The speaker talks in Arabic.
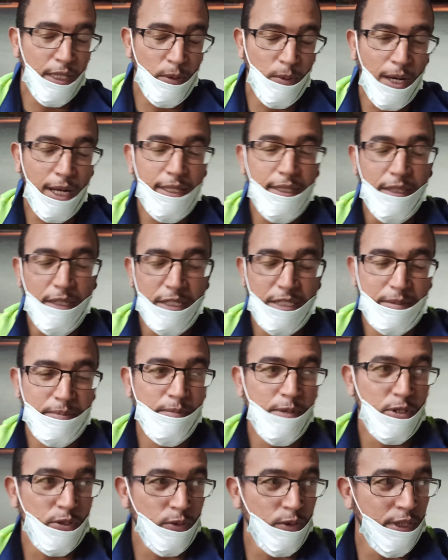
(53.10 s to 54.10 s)
الواحد يحس
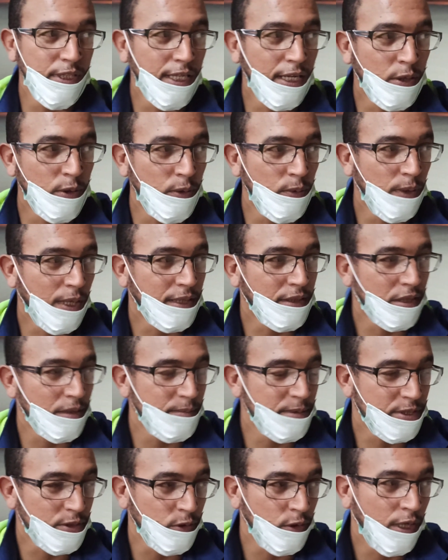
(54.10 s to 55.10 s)
بالمسؤوليه كل واحد راه
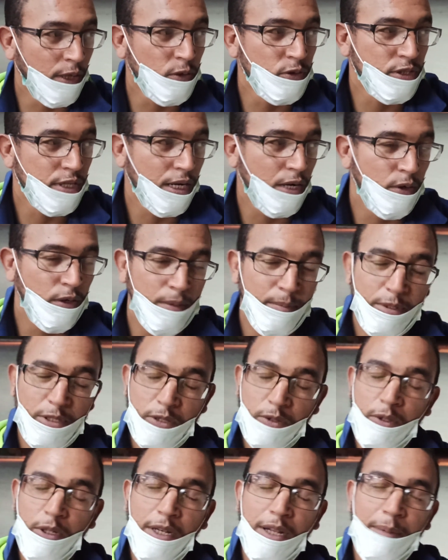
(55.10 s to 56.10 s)
مسؤول على اسره ولا
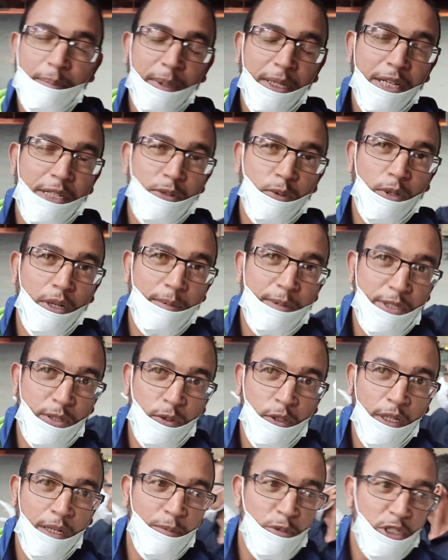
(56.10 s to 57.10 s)
مسؤول على بيت ولا
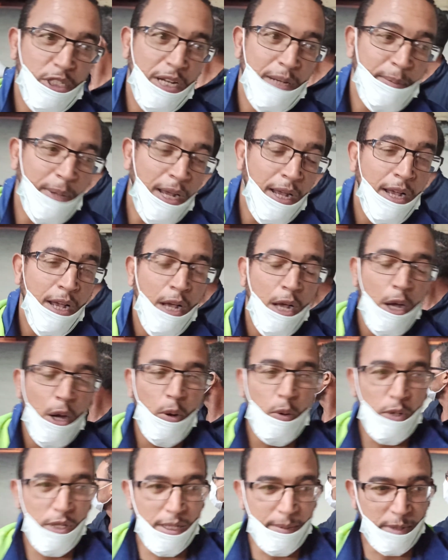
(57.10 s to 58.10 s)
مسؤول على مجتمع
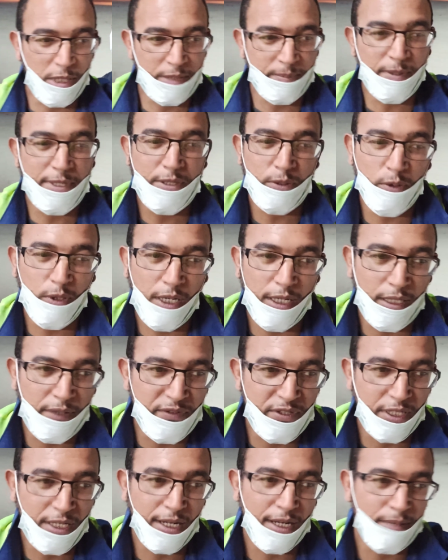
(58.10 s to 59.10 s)
ولا ماكش مسؤول على
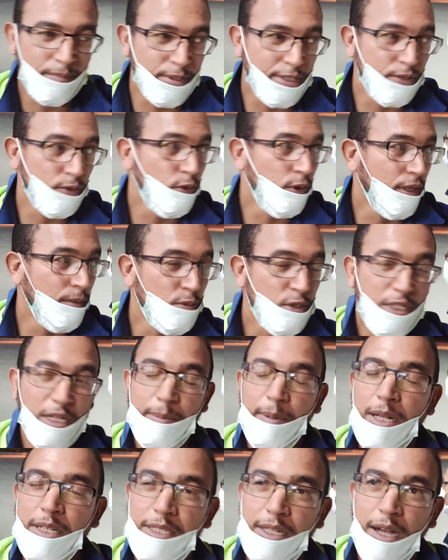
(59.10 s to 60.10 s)
نفسك راك مسؤول على
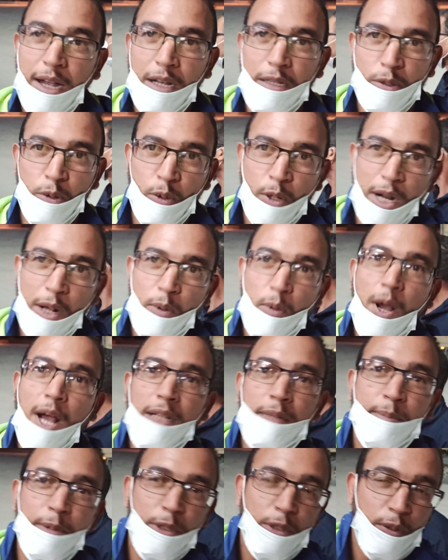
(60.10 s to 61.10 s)
مجتمع تخالطه وراك
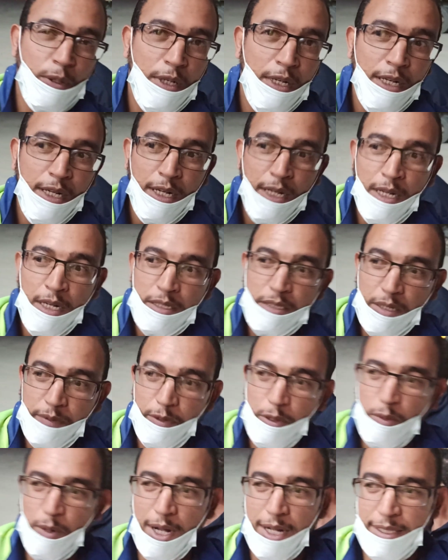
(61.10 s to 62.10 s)
واحد منه أكيد.
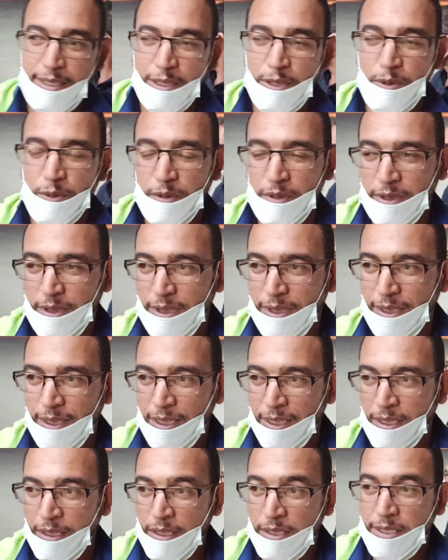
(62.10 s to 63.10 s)
صافي الواحد يكون
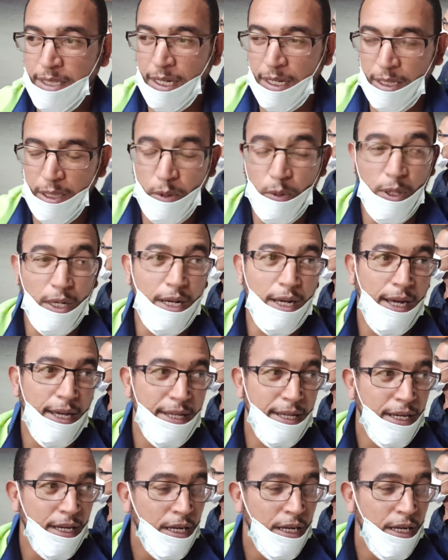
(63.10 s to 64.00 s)
آه، يتقي الوقايه